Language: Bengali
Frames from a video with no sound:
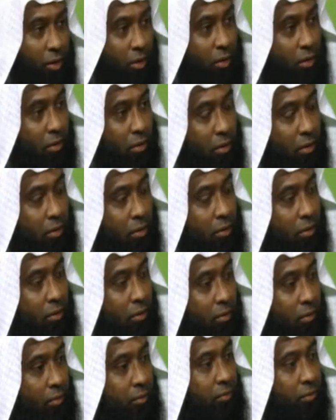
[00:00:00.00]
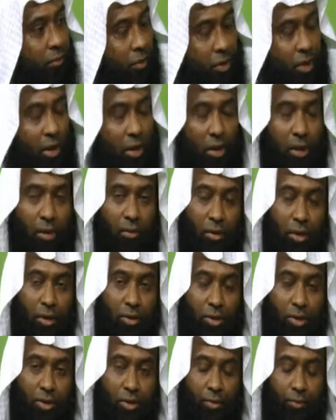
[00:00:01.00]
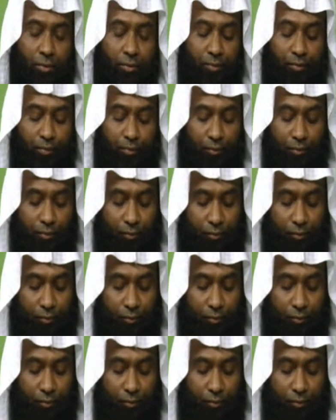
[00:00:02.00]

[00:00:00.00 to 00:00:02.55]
একজন কলার আছেন হুজুর সেটা নিয়ে আসসালামু আলাইকুম